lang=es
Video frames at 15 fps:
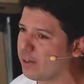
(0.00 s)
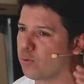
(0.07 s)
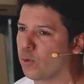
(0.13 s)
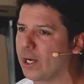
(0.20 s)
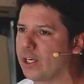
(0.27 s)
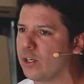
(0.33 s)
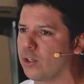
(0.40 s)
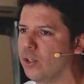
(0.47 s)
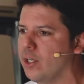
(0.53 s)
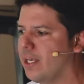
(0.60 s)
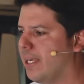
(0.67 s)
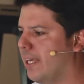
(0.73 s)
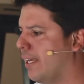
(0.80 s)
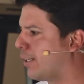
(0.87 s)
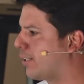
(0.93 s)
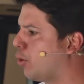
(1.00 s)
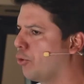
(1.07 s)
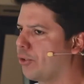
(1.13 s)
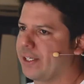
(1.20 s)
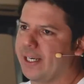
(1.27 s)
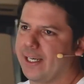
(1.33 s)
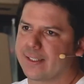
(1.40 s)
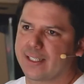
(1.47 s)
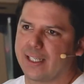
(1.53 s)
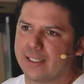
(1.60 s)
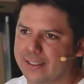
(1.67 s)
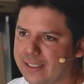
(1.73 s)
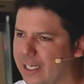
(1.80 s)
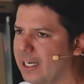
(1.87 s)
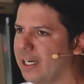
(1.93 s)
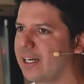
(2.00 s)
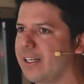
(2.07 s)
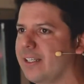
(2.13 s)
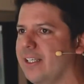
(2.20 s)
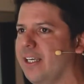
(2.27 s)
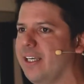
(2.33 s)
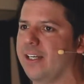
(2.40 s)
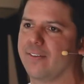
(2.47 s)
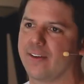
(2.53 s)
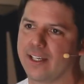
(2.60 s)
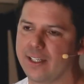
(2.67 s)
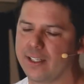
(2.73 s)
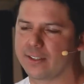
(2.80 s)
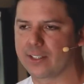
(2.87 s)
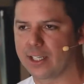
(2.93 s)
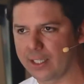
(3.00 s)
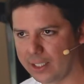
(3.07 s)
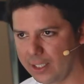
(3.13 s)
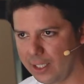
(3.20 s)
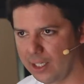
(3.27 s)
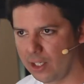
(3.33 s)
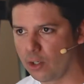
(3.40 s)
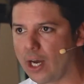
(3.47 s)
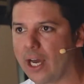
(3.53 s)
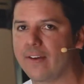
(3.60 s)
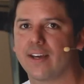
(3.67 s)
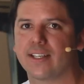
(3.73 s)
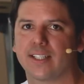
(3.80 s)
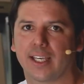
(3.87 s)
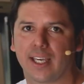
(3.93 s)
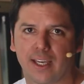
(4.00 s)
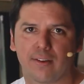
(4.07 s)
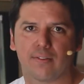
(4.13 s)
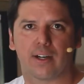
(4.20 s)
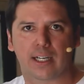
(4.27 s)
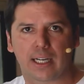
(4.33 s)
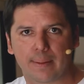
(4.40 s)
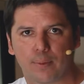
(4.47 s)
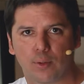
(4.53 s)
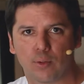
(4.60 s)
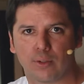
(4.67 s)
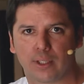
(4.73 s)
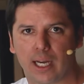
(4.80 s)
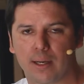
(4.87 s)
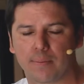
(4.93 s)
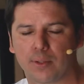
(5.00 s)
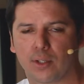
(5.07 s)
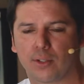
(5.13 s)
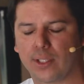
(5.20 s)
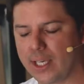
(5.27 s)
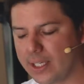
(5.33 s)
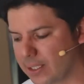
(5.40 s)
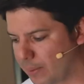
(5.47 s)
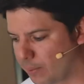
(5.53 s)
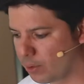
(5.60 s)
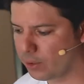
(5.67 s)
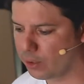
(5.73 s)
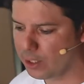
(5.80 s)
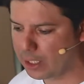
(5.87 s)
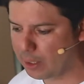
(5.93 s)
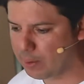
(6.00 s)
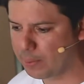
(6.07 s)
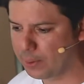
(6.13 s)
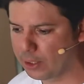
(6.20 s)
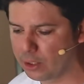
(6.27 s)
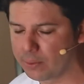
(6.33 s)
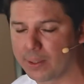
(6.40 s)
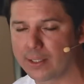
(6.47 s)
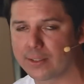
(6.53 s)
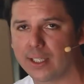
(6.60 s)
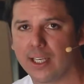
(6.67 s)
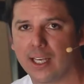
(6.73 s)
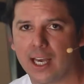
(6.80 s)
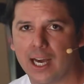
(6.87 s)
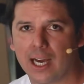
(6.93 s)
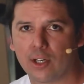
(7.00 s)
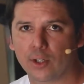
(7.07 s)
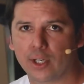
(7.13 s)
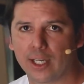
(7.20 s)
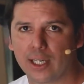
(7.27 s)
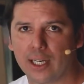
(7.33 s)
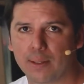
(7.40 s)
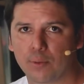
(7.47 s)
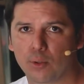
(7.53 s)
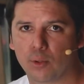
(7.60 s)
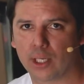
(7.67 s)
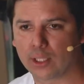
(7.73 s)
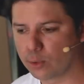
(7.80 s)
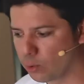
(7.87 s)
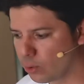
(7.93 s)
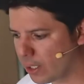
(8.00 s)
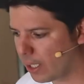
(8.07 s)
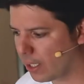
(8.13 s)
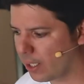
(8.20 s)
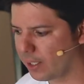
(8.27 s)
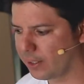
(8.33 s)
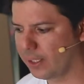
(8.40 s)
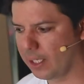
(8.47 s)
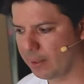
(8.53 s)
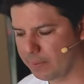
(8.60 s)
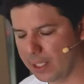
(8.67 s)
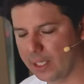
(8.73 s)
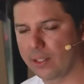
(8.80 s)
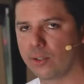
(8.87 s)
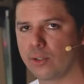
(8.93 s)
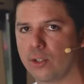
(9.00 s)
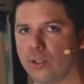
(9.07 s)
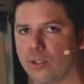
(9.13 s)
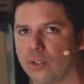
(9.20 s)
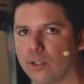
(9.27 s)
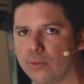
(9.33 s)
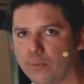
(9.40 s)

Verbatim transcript: es bueno correr, saltar, ir, venir, tranquilo. Hay veces que bajamos un cambio y hacemos, nos dedicamos un poquito más a lo que es la musculatura, estiramientos,